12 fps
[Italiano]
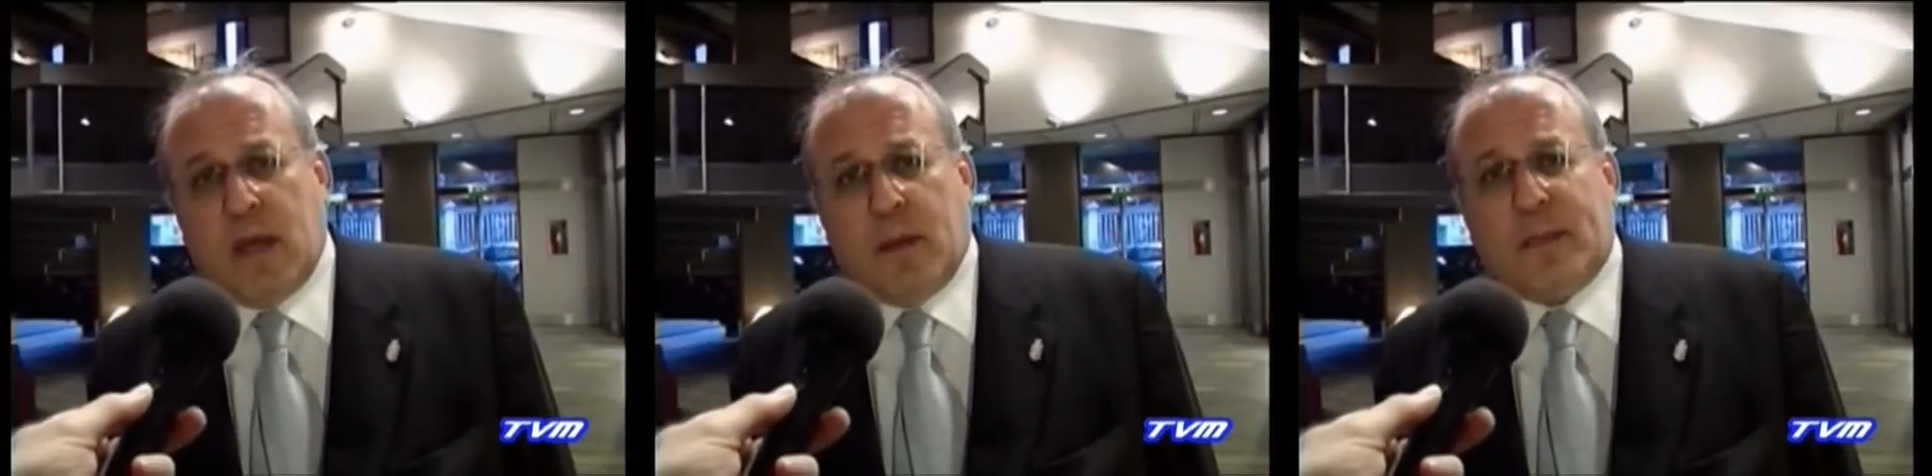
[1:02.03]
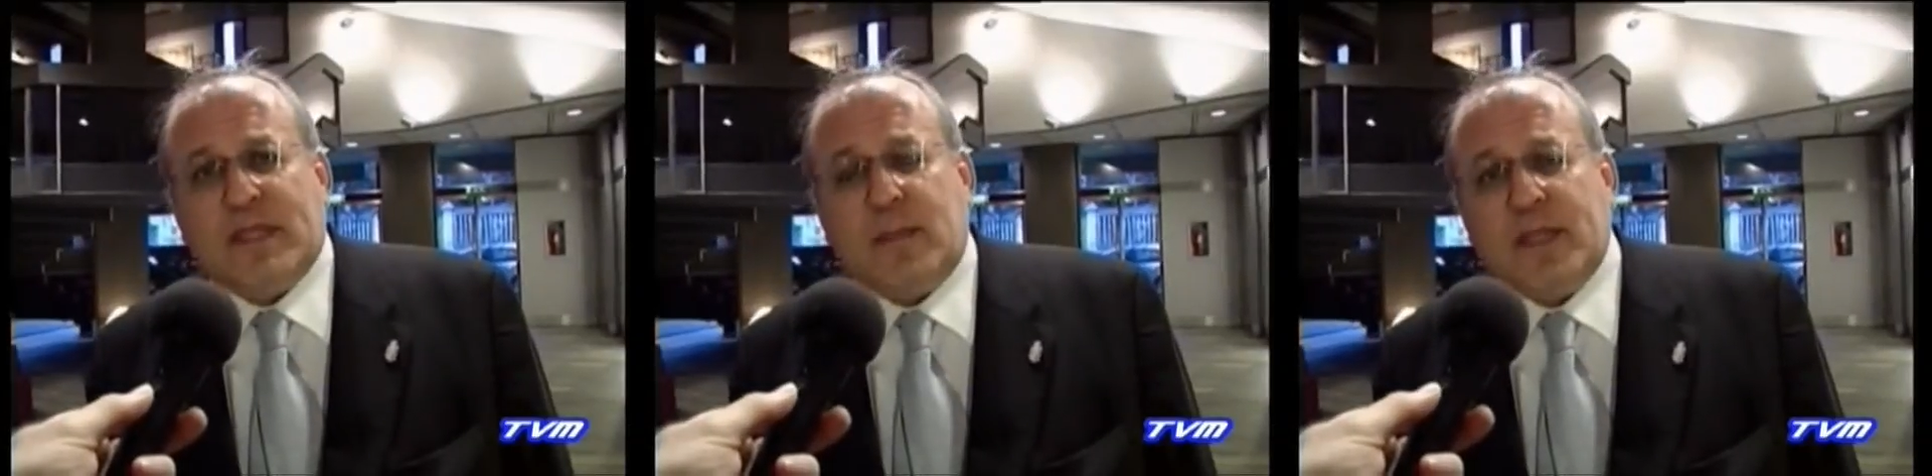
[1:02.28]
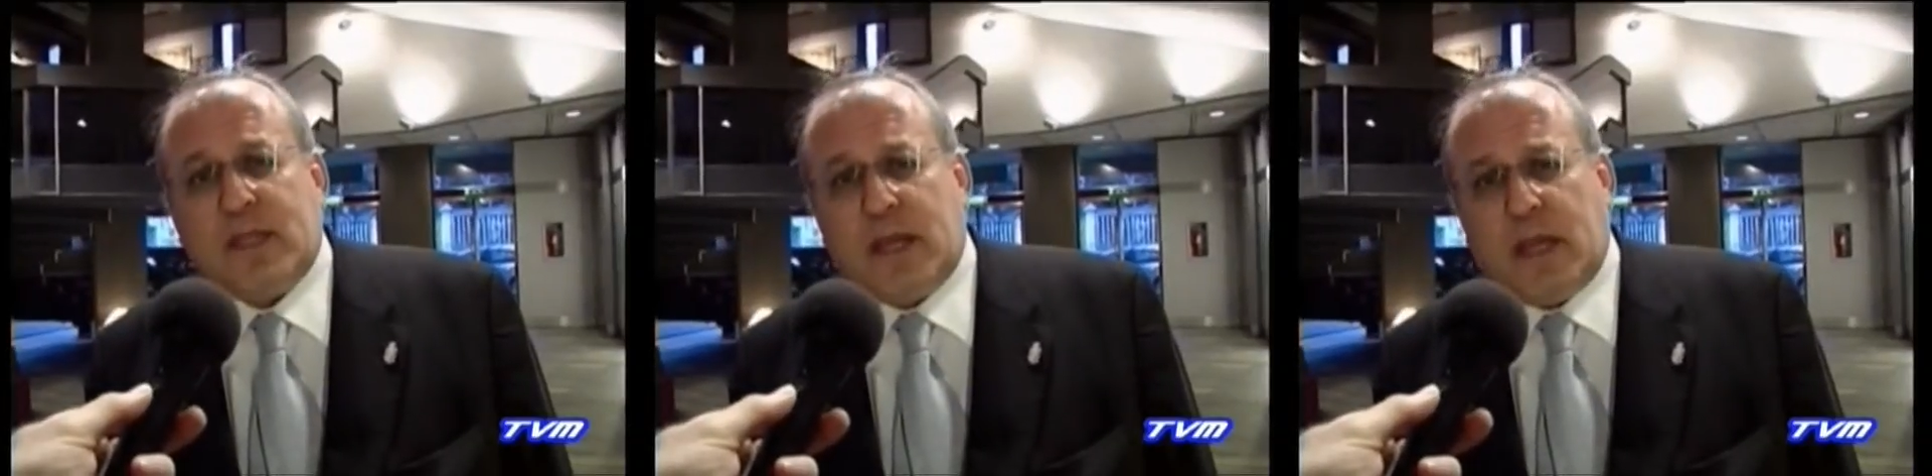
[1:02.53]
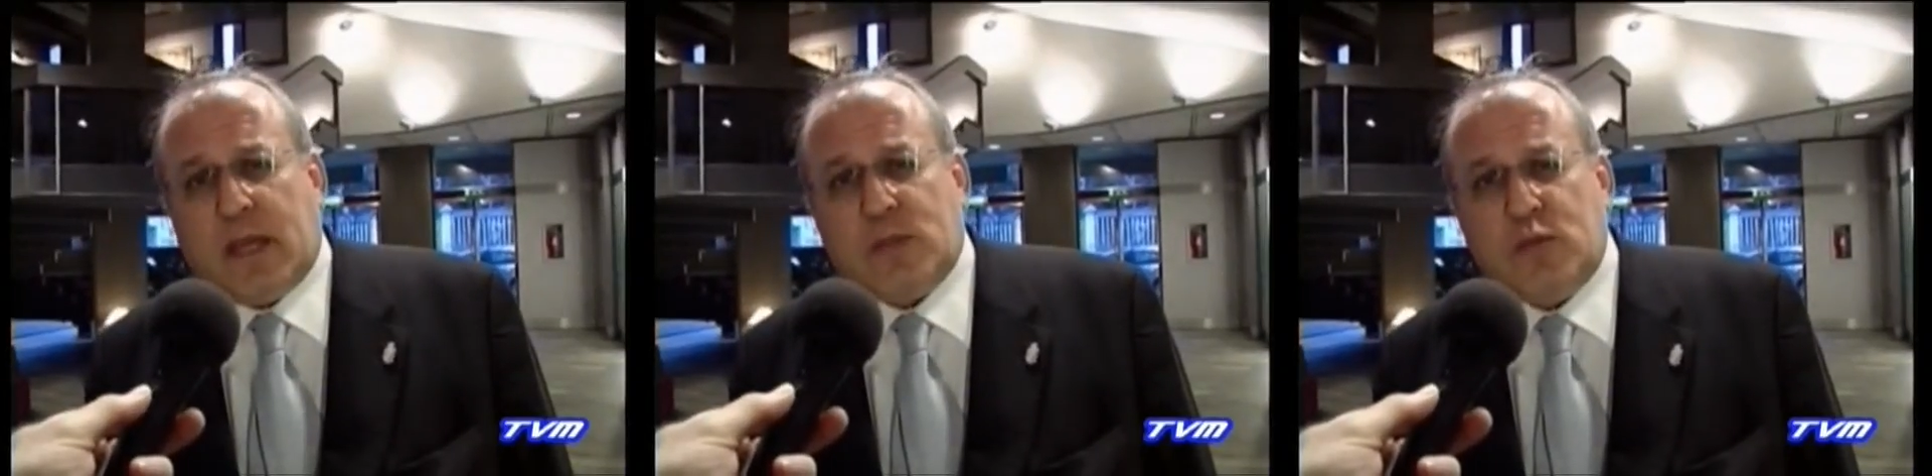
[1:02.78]
Basti
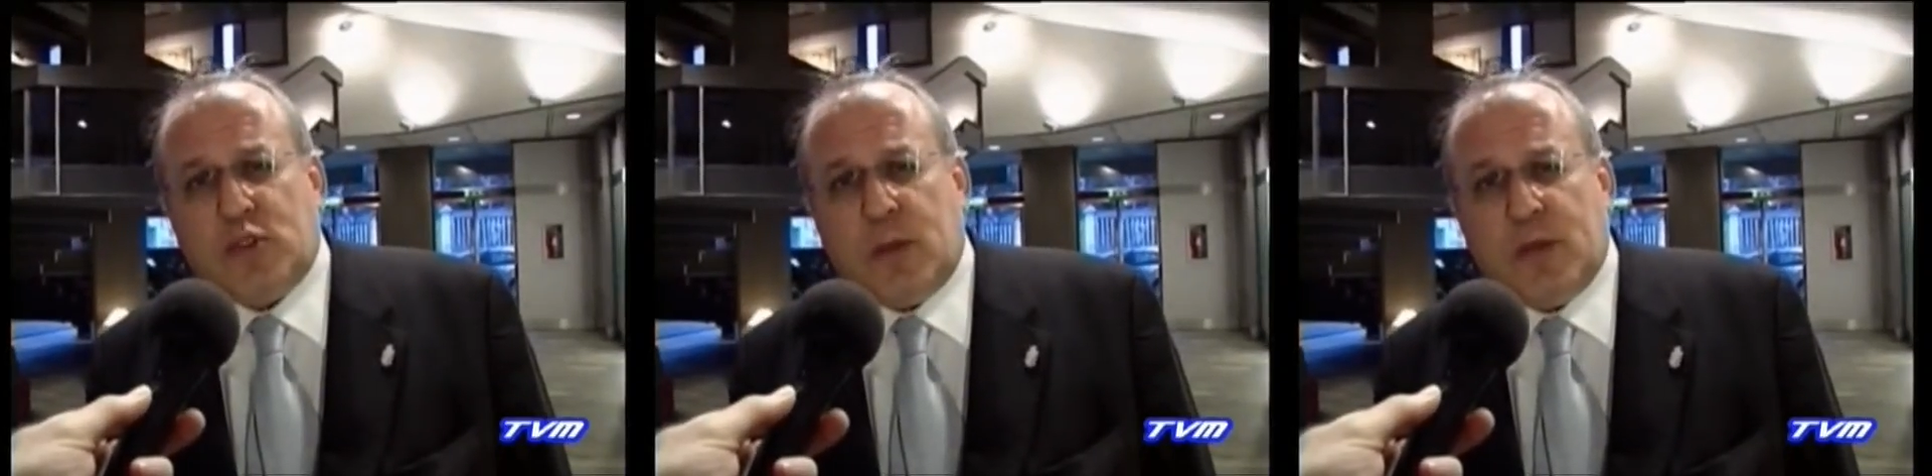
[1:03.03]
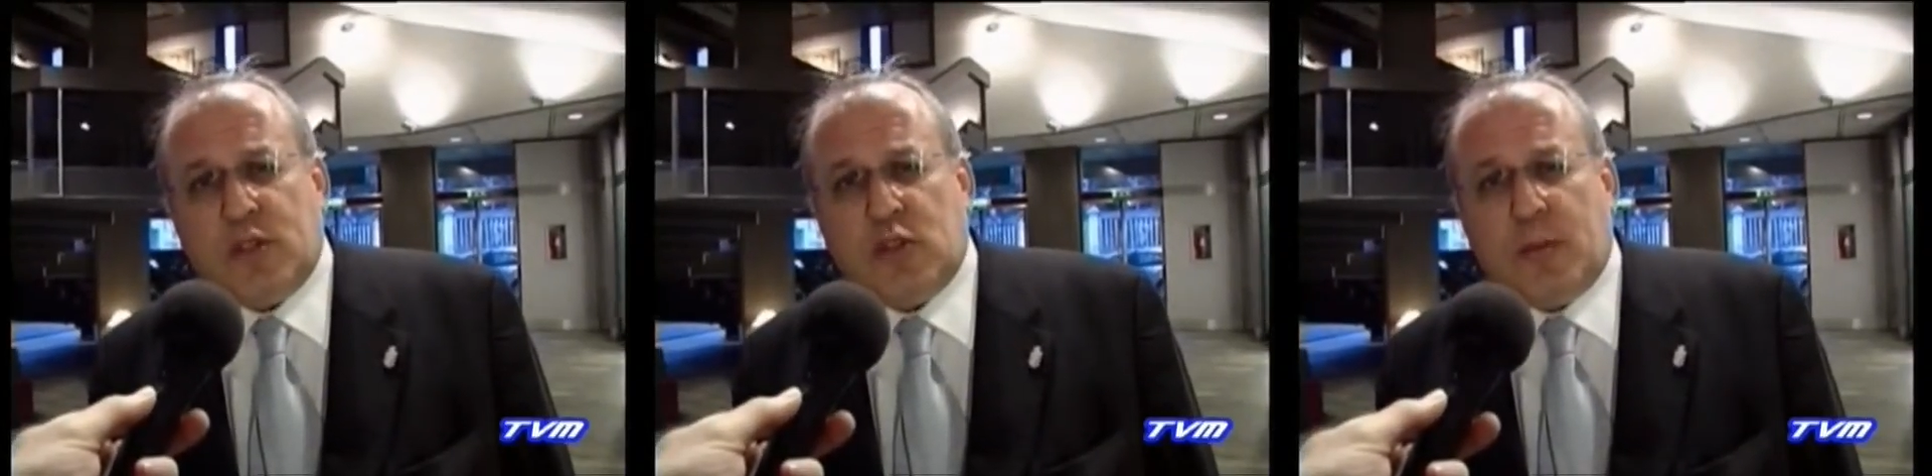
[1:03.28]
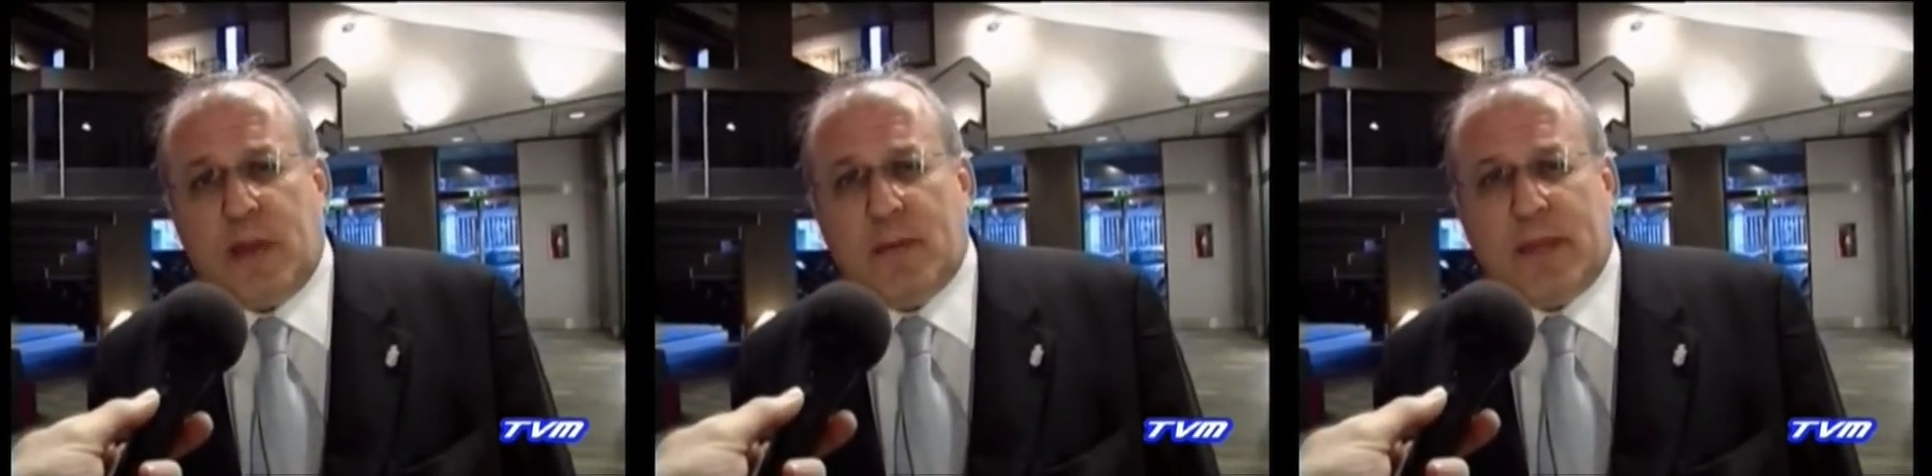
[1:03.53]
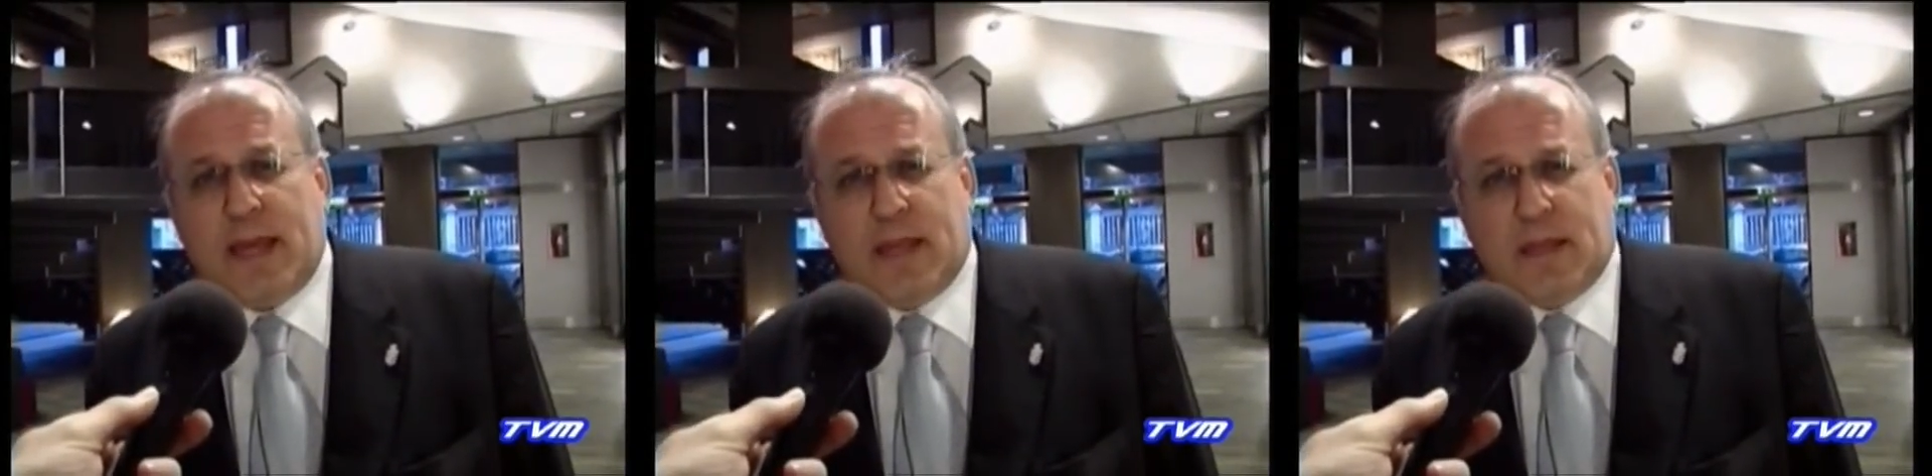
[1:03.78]
pensare che su 500.000
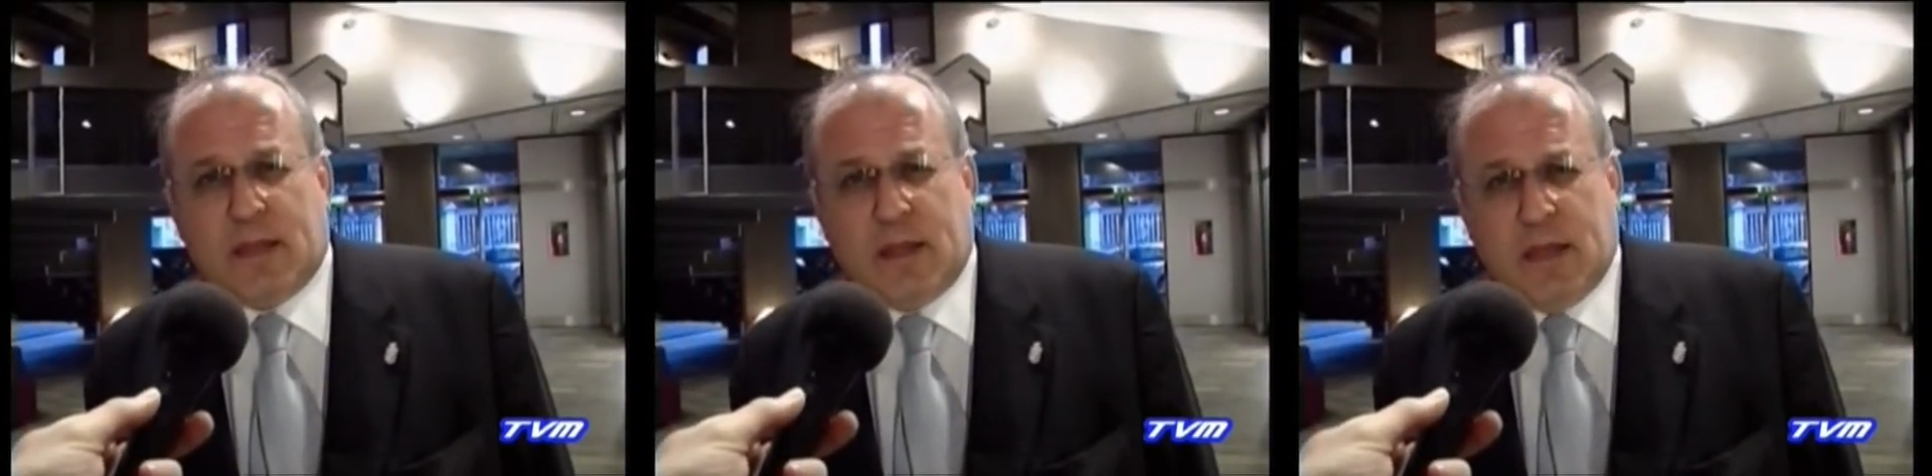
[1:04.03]
abitanti